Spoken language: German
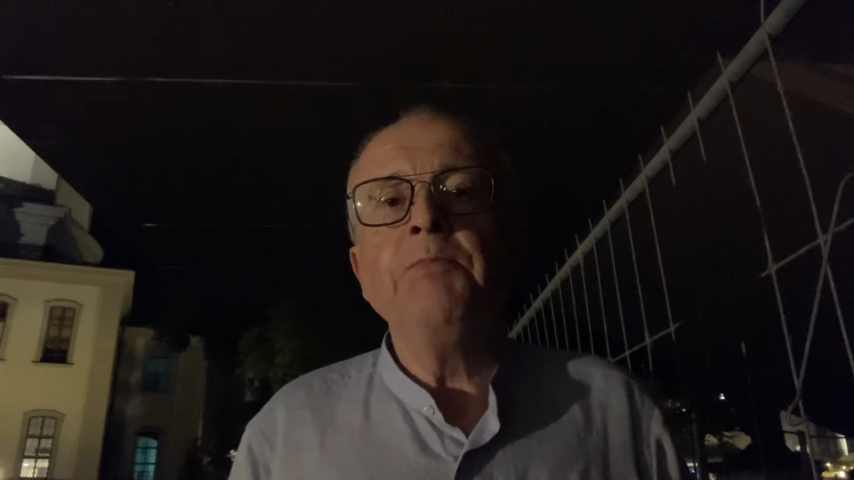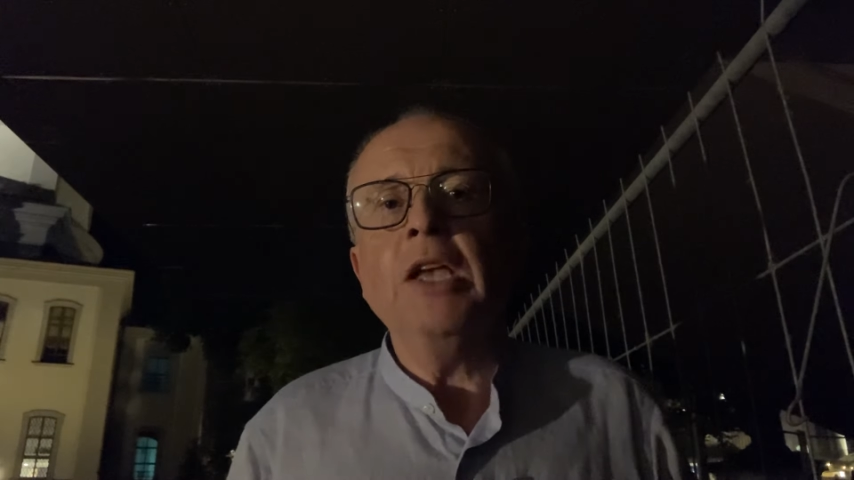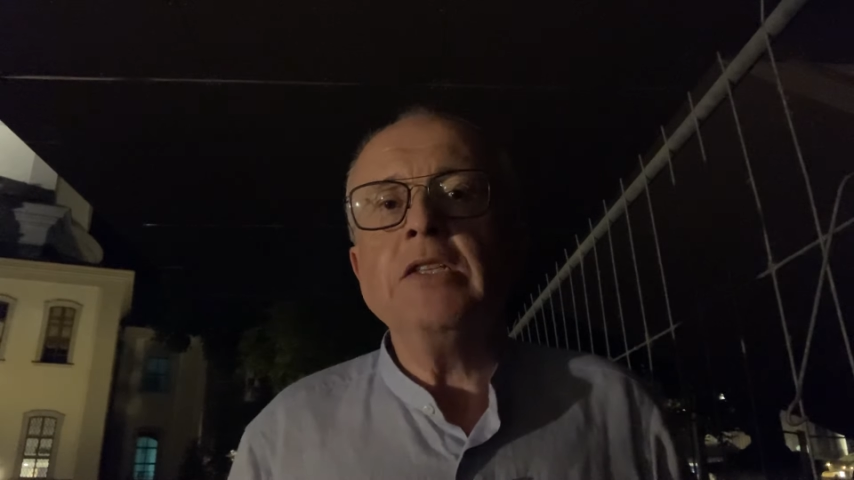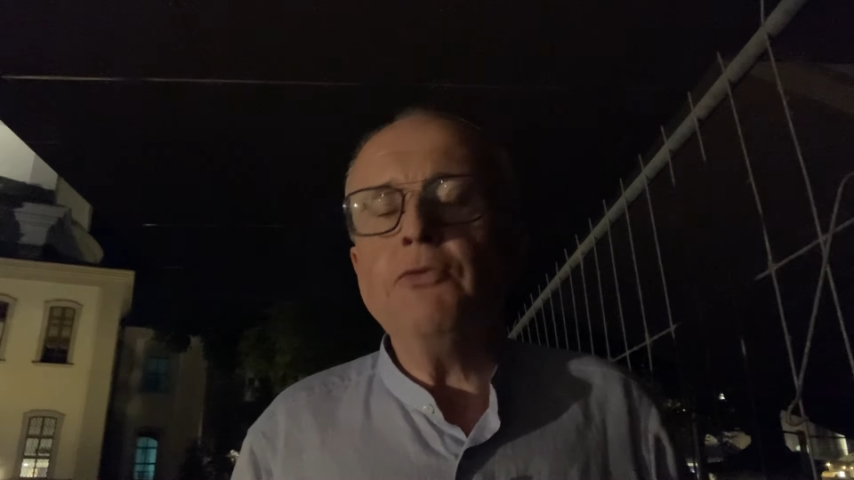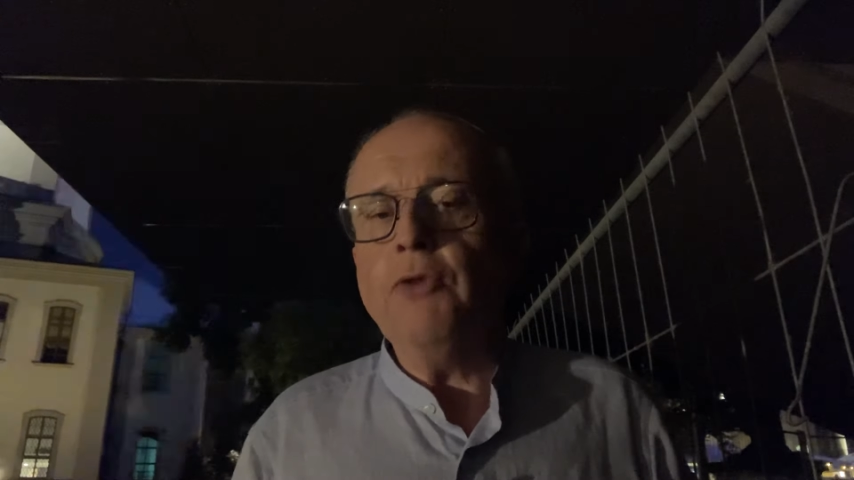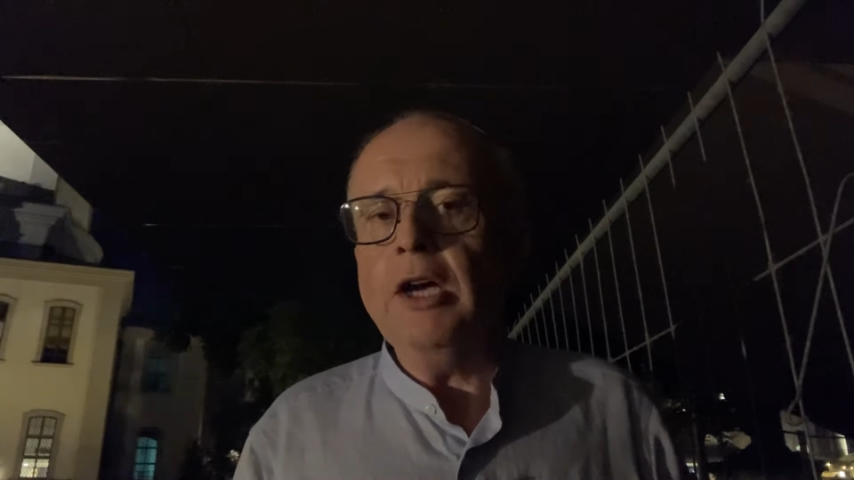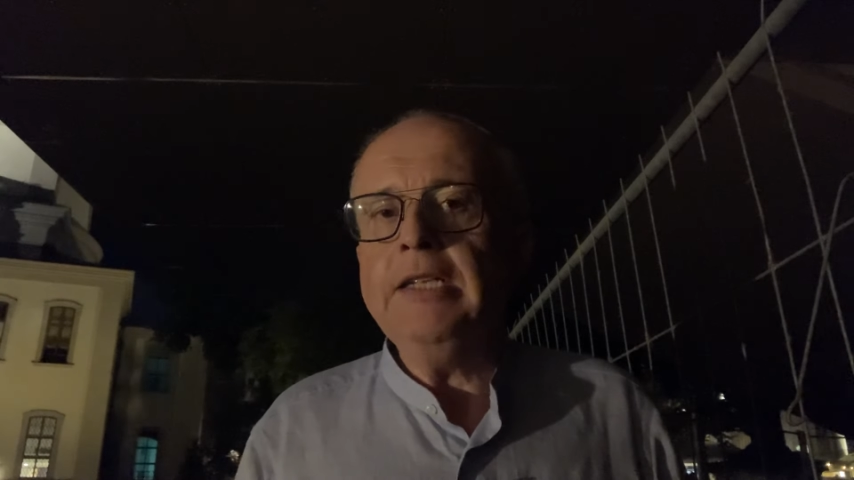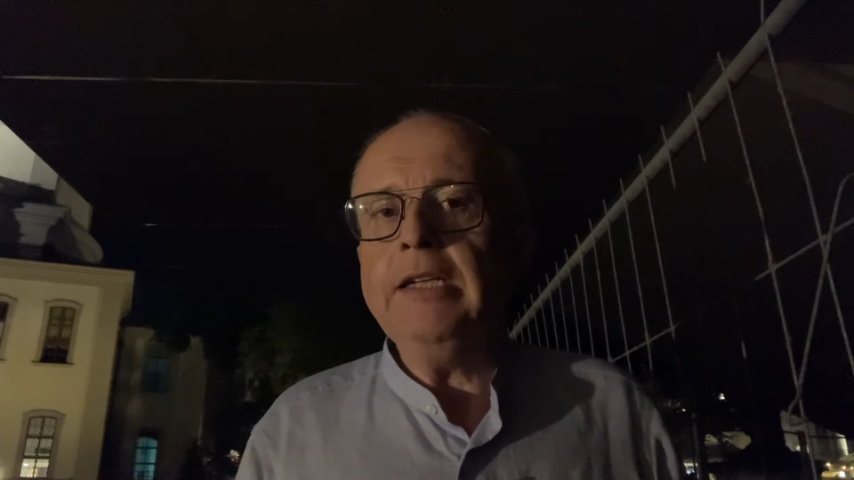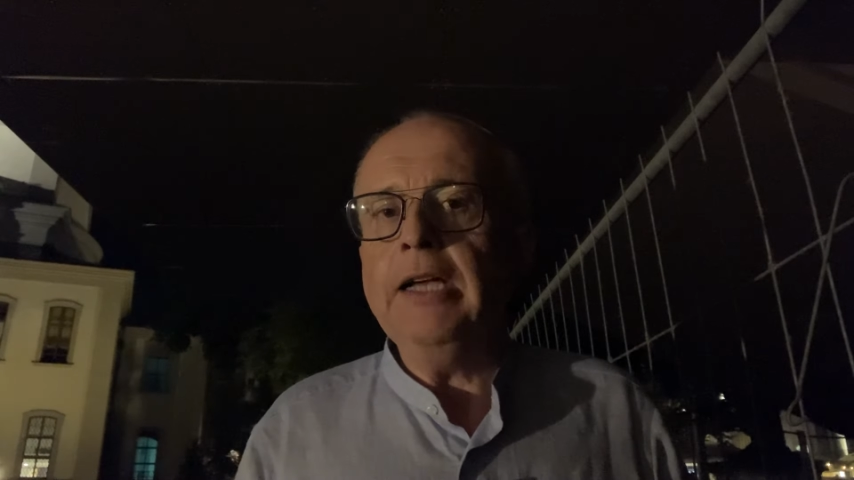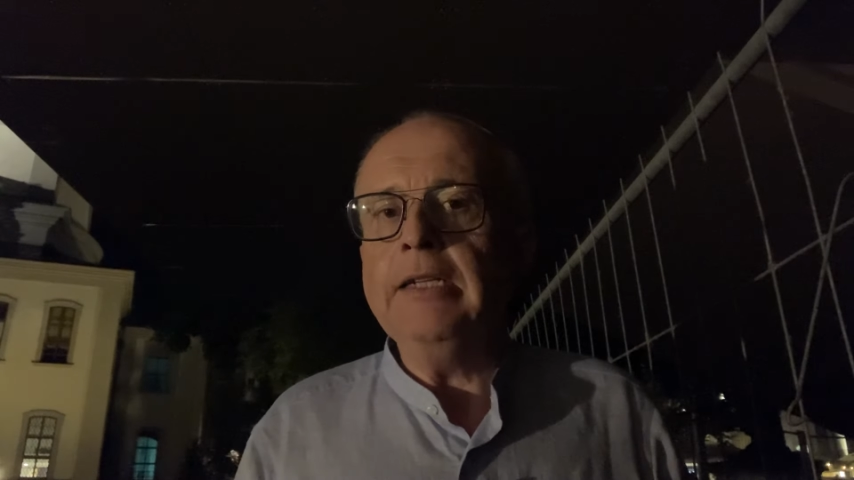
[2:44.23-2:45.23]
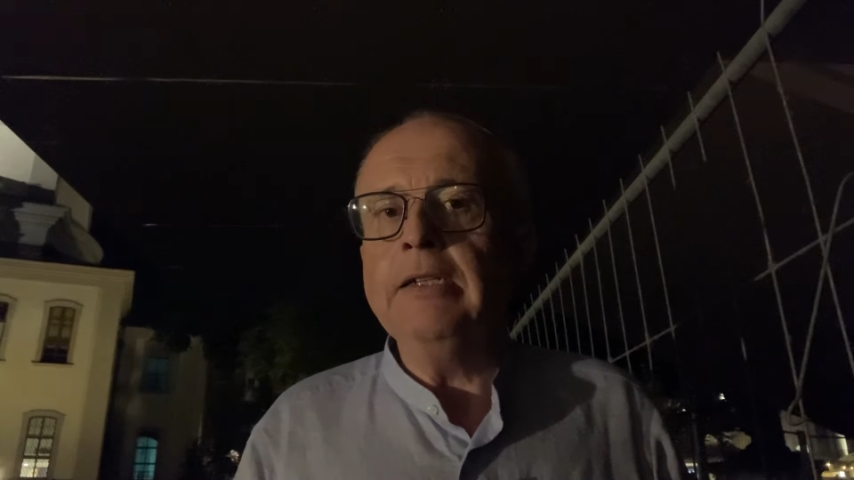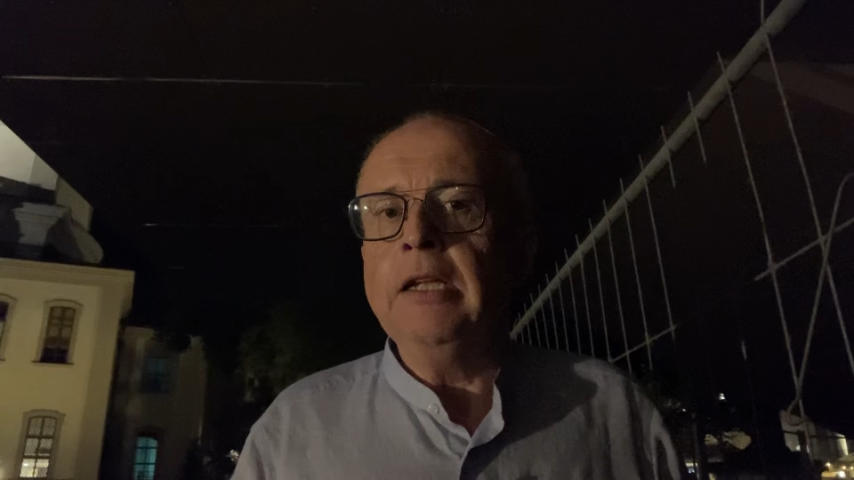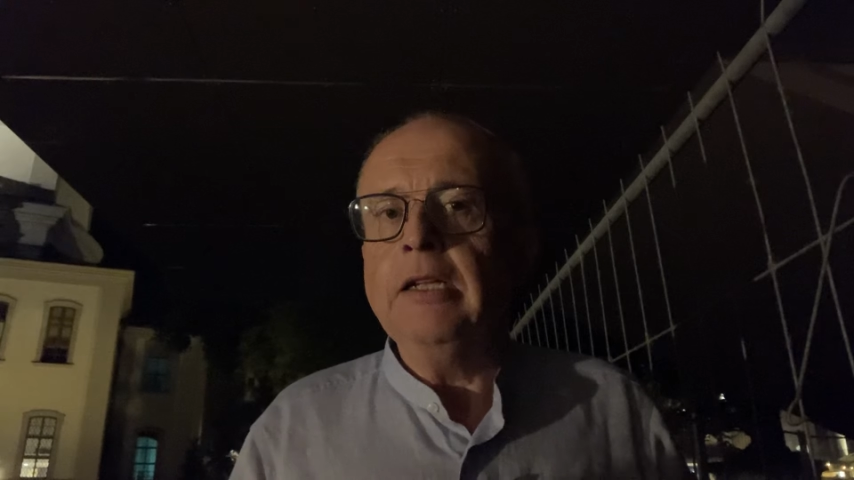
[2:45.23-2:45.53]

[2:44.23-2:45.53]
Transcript: Es ist vor allen Dingen ein